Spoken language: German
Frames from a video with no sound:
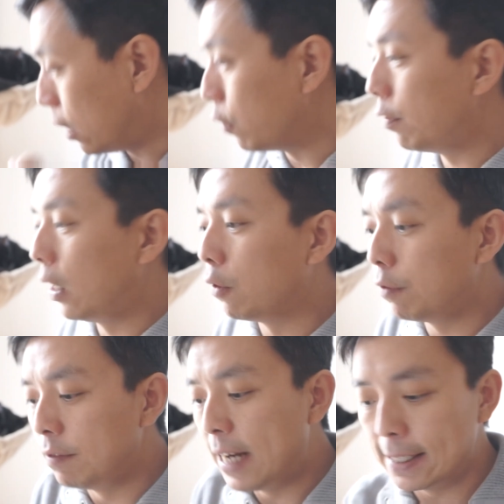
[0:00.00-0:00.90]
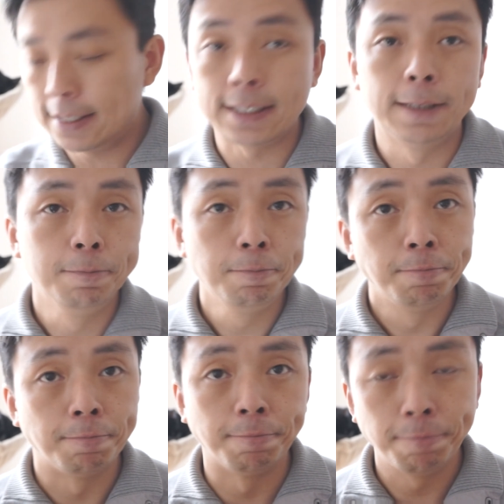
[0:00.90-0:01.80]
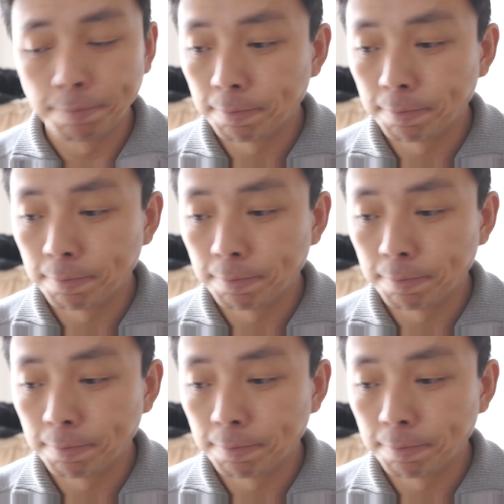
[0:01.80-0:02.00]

drauf laufen lässt. Hm?